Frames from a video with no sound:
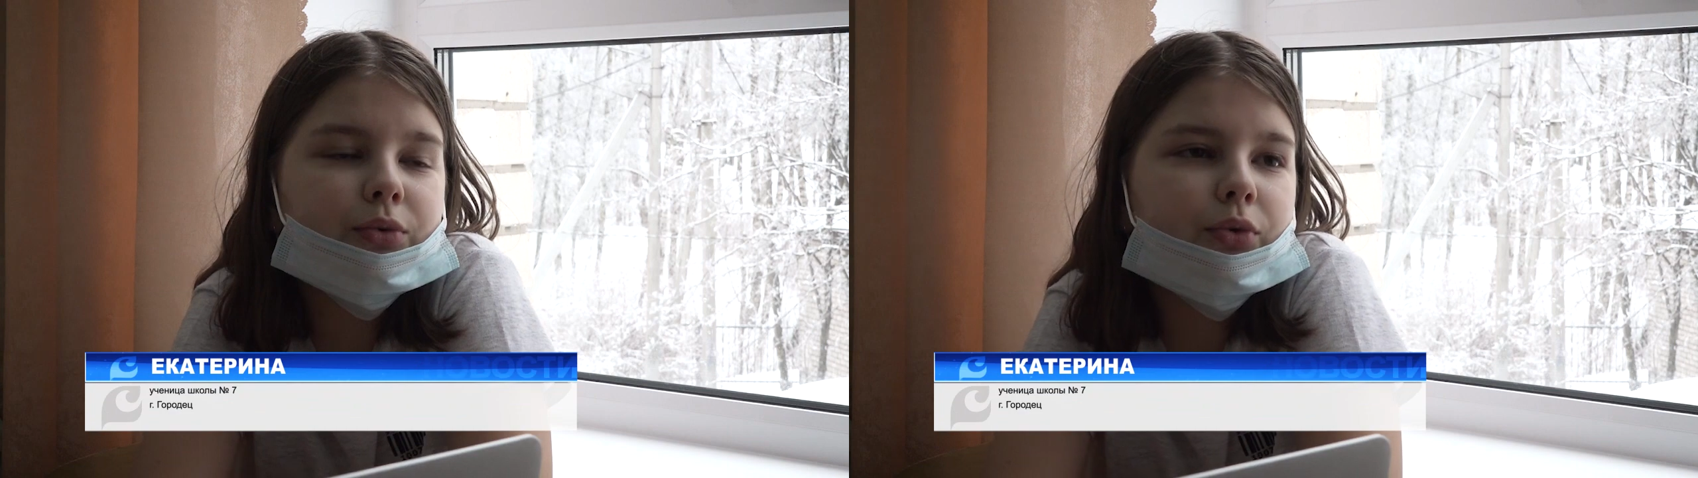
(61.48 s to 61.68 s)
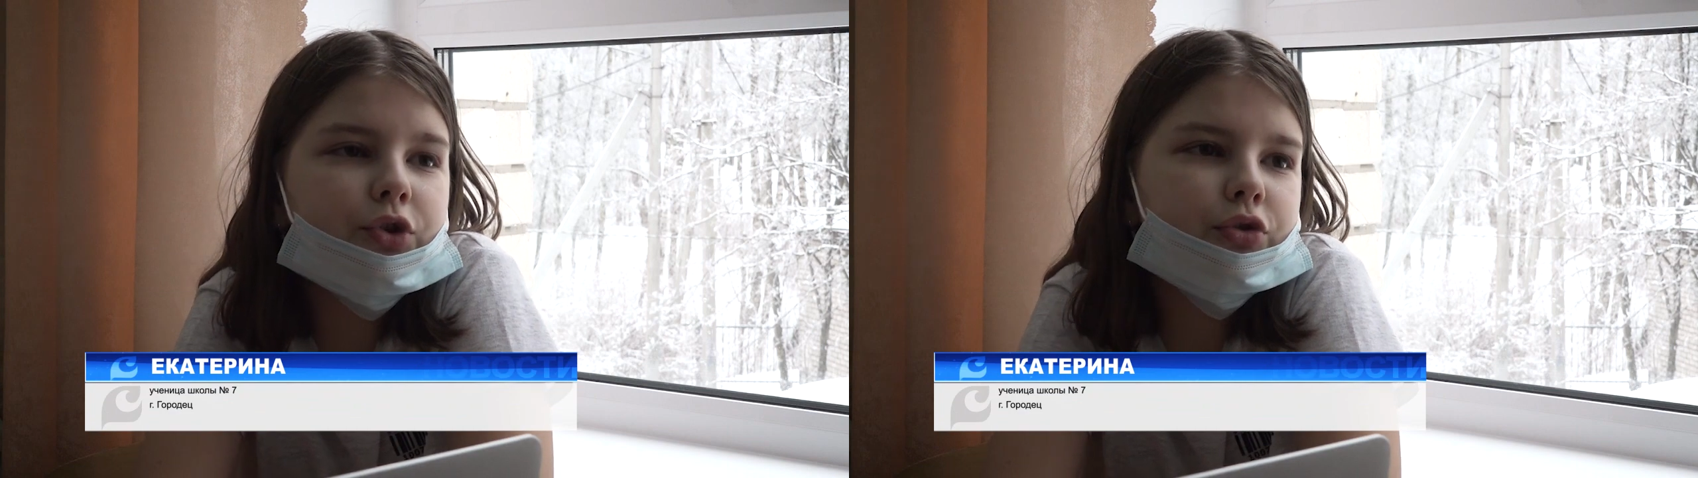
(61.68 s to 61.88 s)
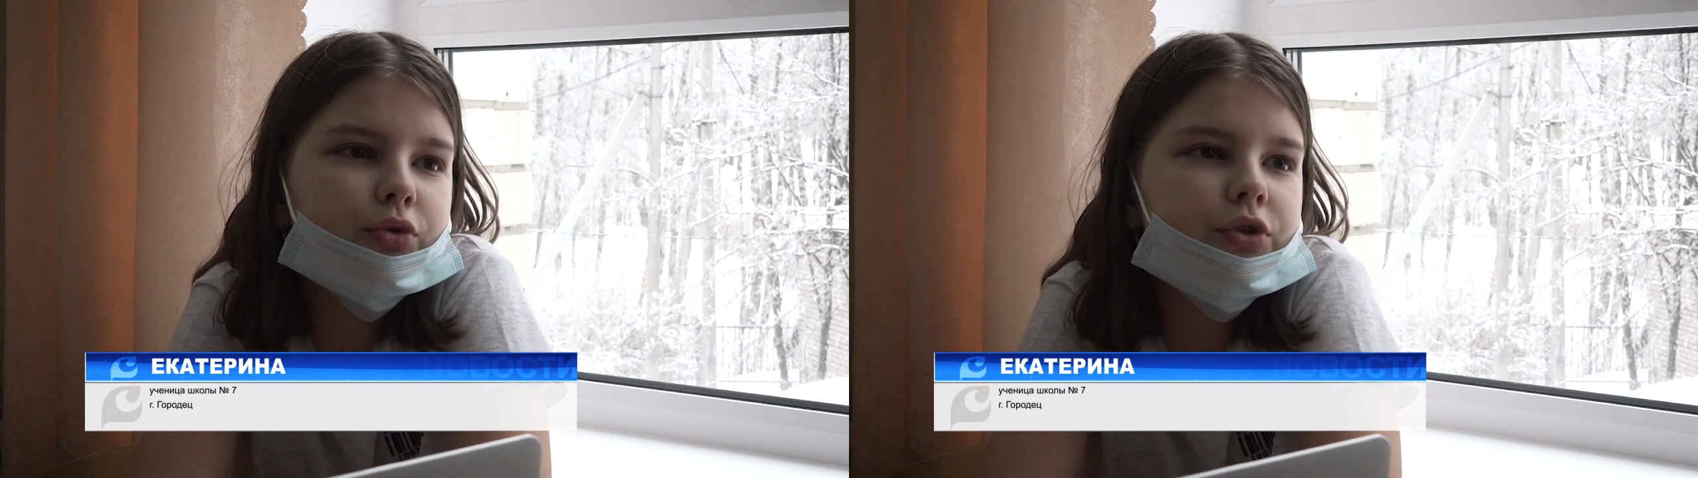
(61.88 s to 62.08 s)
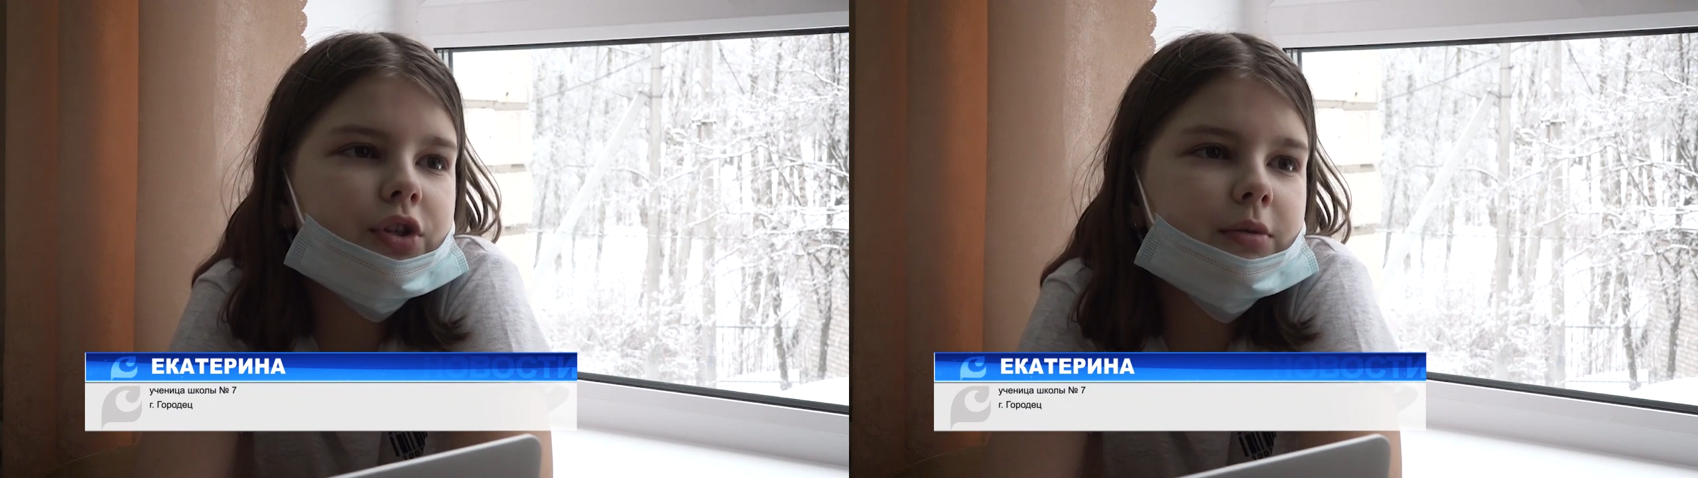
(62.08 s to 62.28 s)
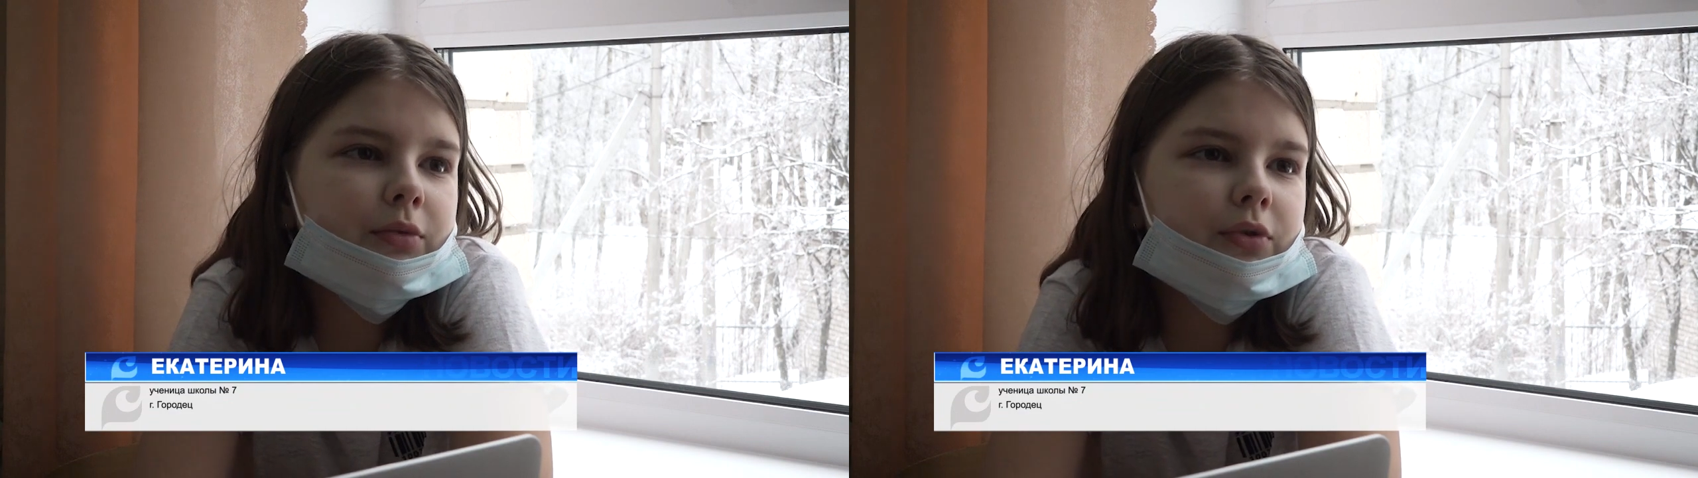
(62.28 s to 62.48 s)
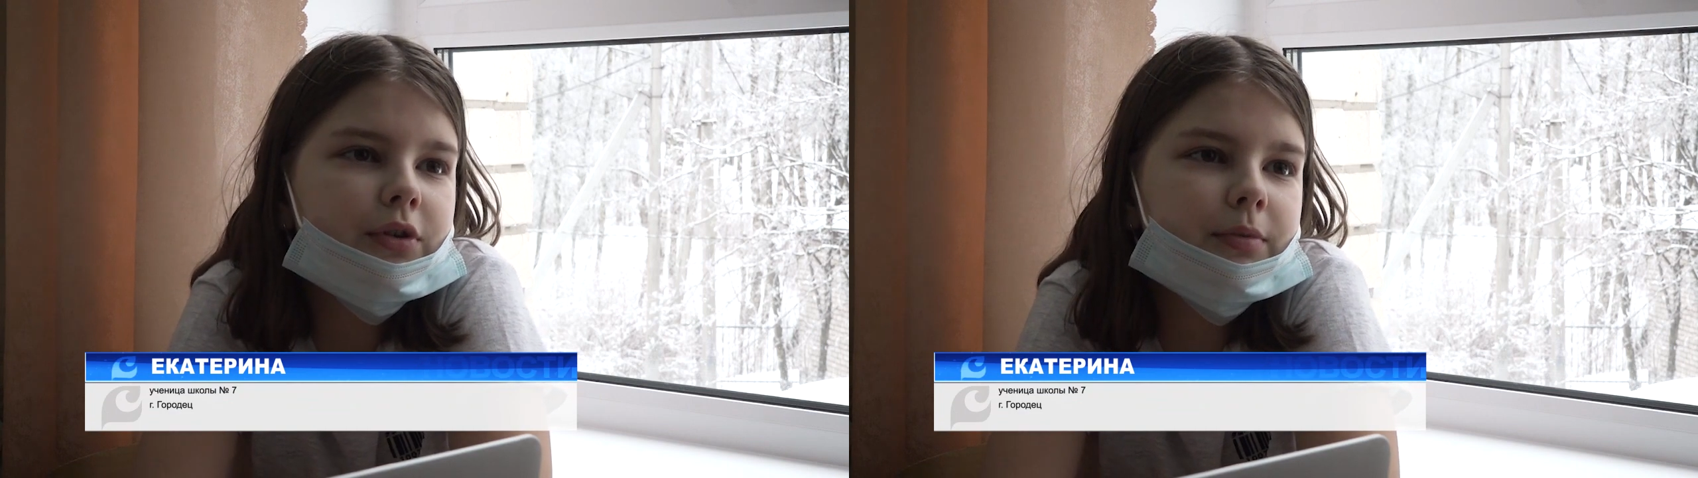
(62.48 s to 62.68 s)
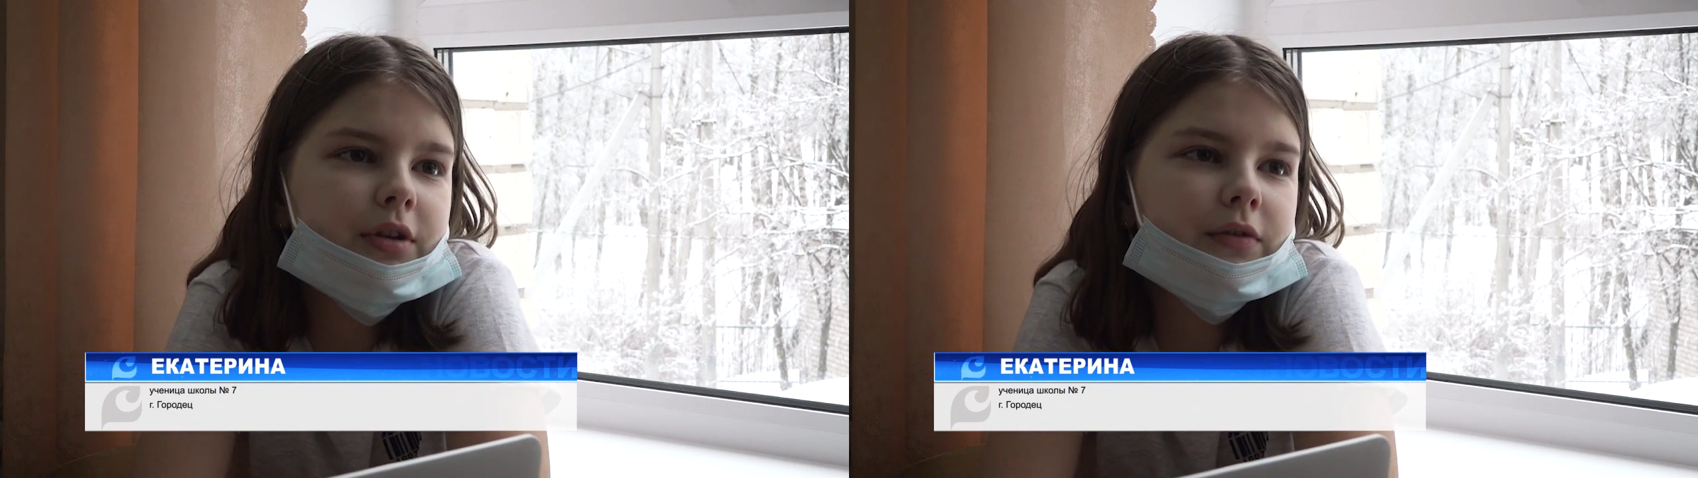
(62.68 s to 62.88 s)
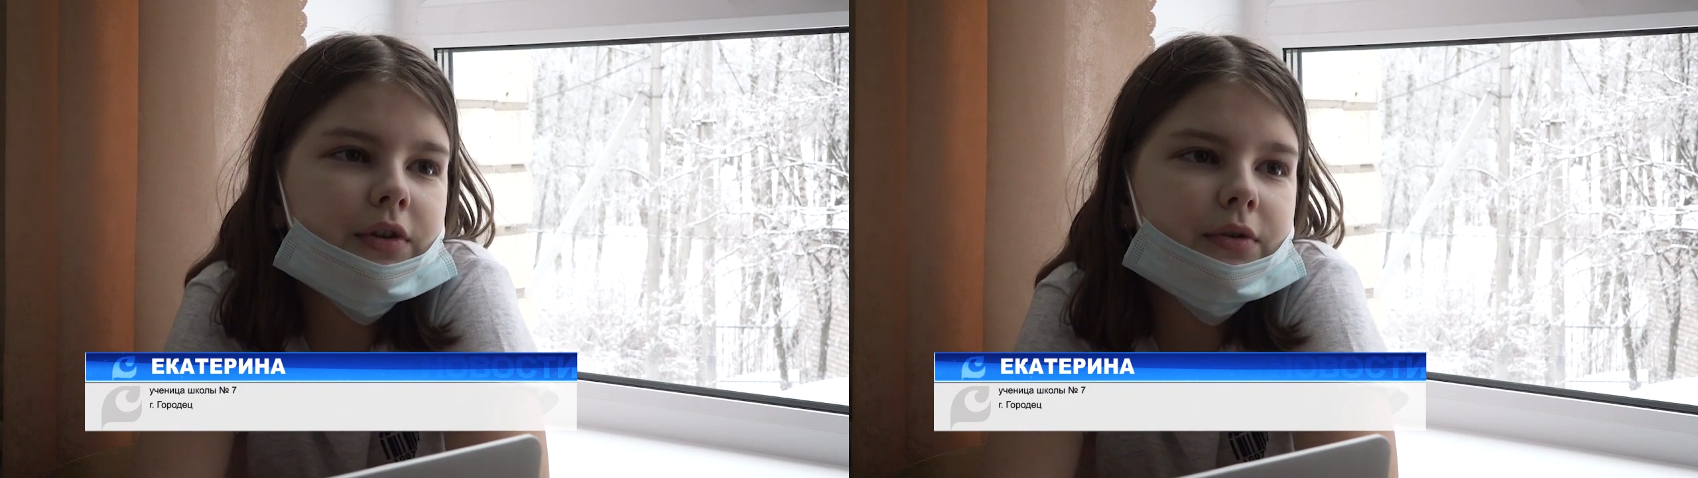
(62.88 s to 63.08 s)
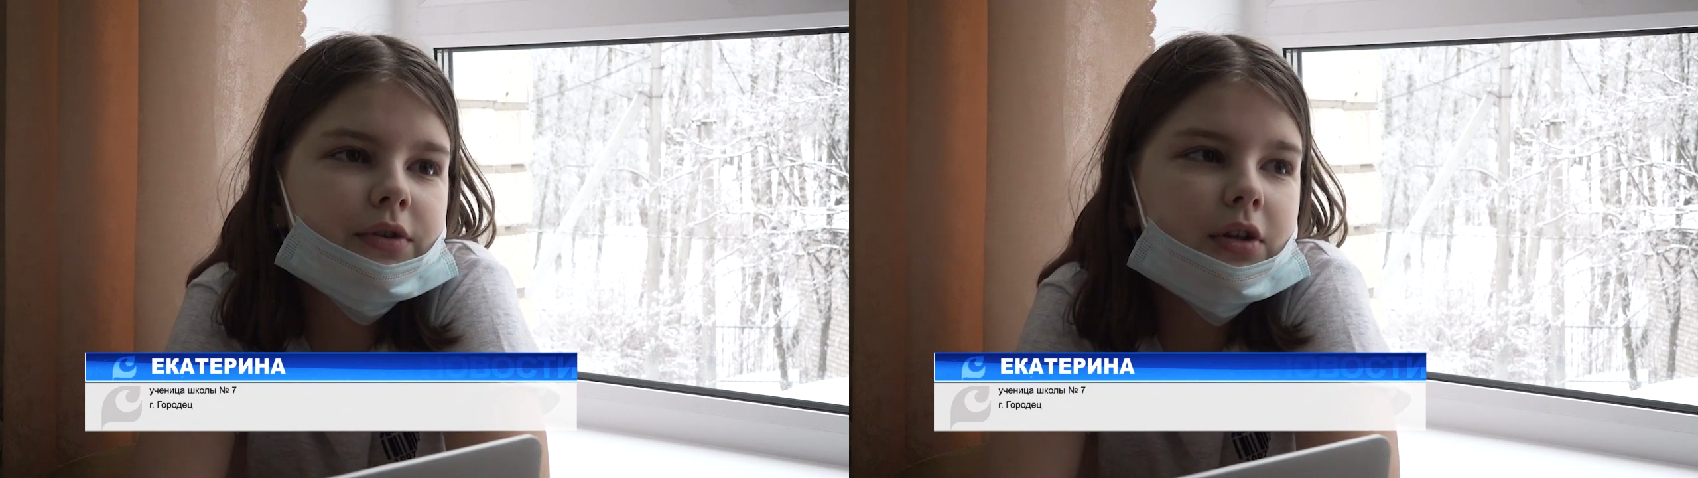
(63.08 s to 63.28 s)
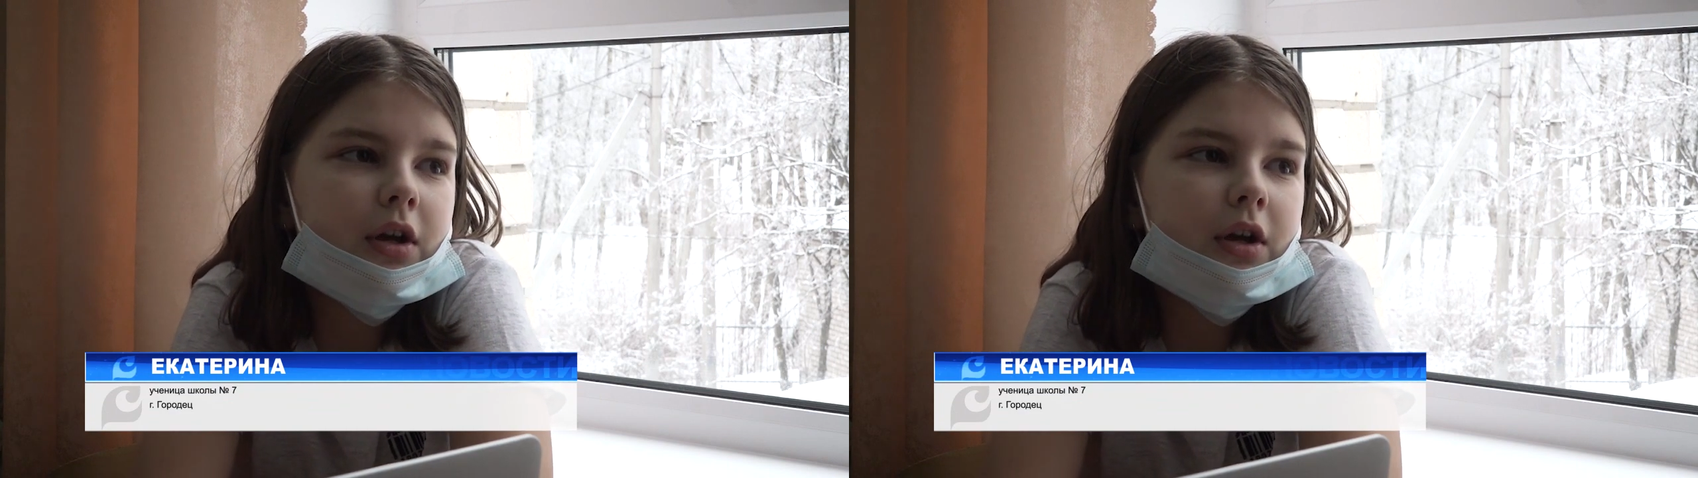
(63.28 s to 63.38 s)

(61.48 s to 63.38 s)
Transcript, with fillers: тут очень друзей много появилось.